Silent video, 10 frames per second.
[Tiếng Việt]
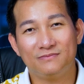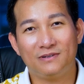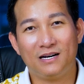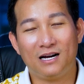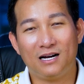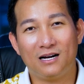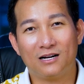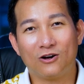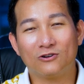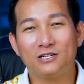
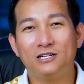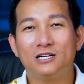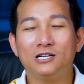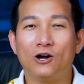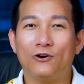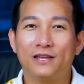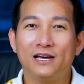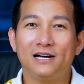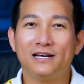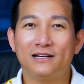và con thứ nó cứ ngồi
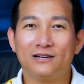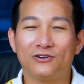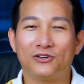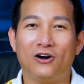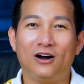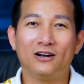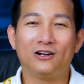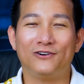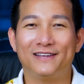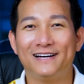chơi nó còn nhỏ
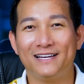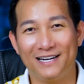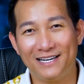ngồi chơi